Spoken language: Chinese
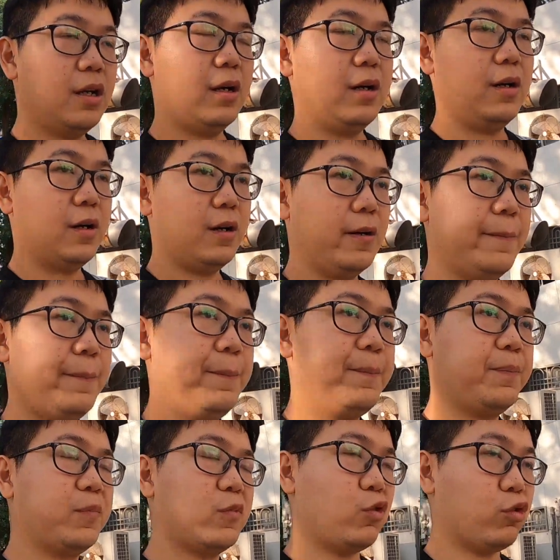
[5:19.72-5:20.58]
呃，
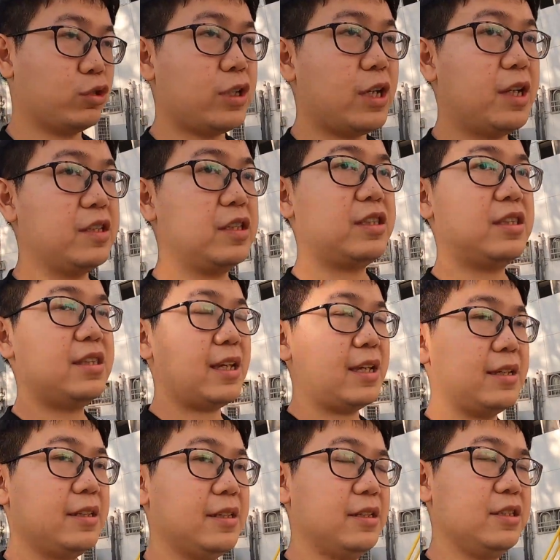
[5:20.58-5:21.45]
我在
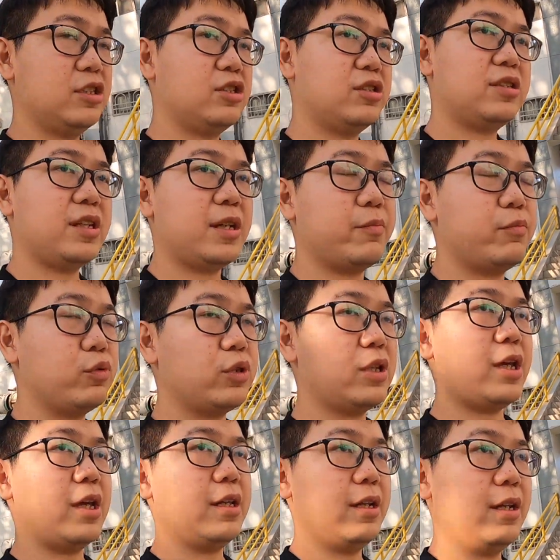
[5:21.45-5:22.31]
电影这
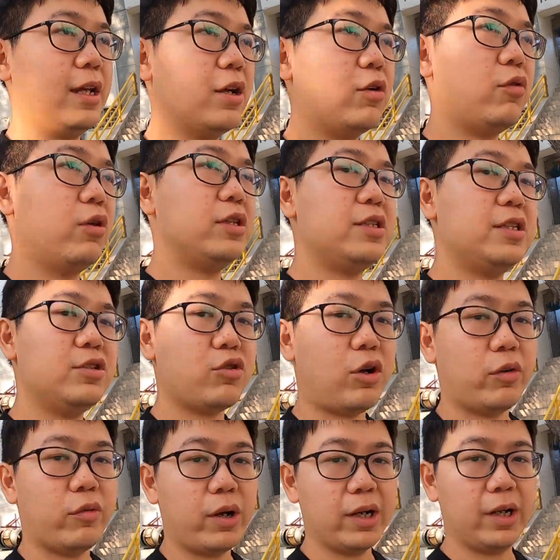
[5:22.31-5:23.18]
部电影《灵魂急
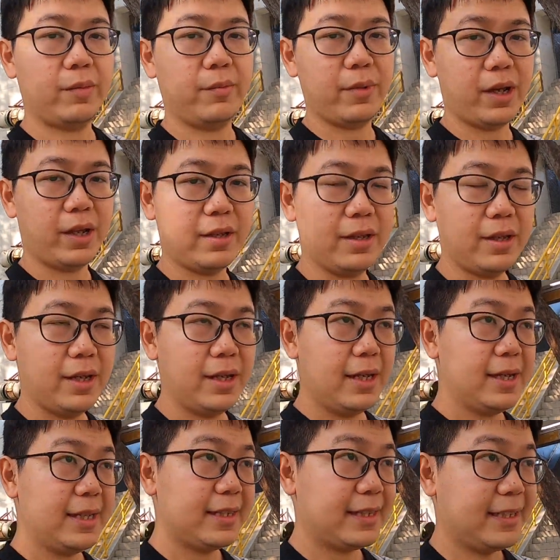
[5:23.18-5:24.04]
转弯》里面
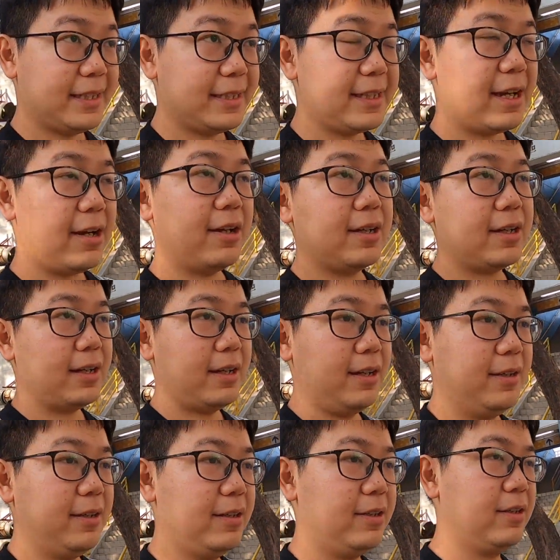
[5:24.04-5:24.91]
得到一
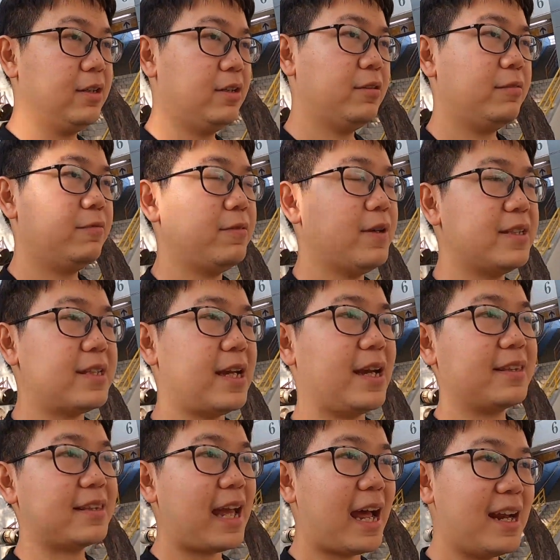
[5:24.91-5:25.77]
个非
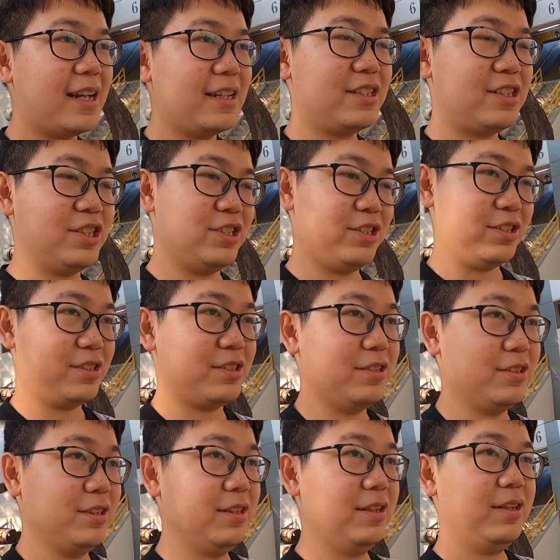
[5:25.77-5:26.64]
常大的启
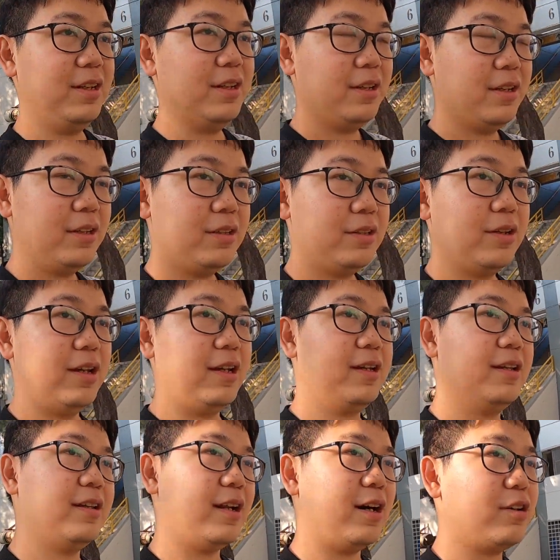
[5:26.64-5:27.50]
示。
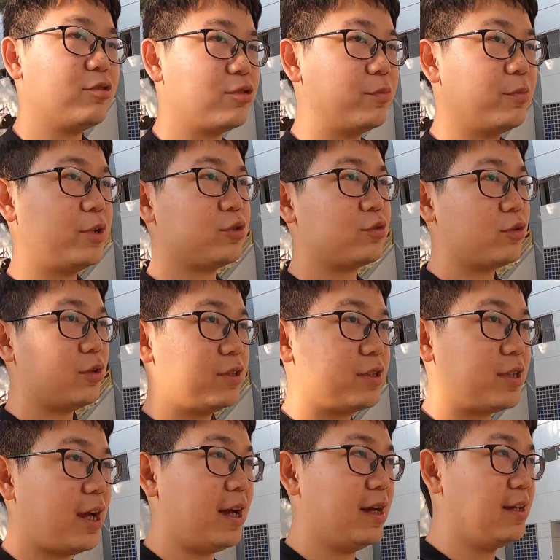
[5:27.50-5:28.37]
对，然后顺便
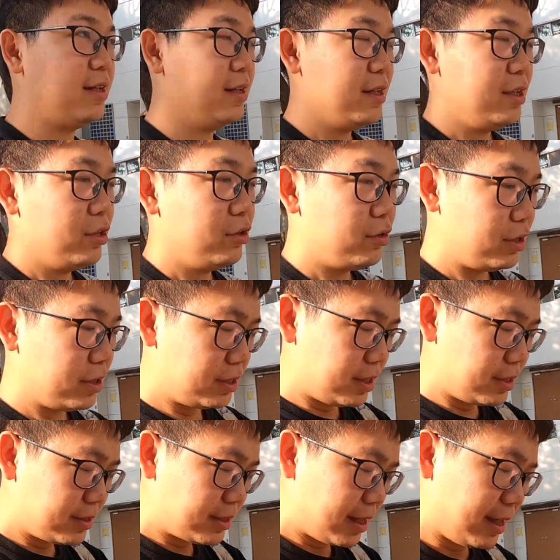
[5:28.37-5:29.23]
说一下，因为
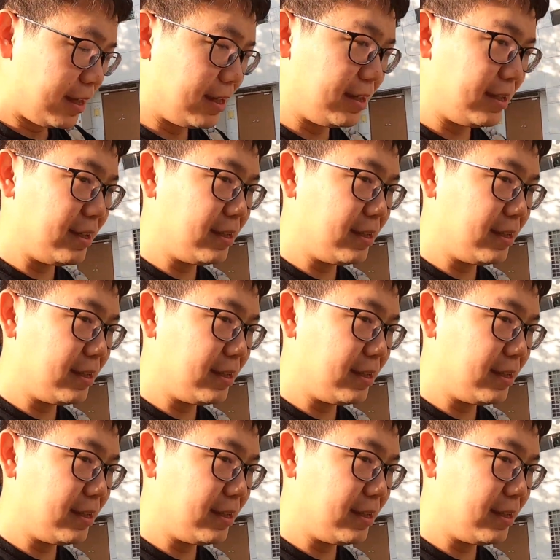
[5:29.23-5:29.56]
现在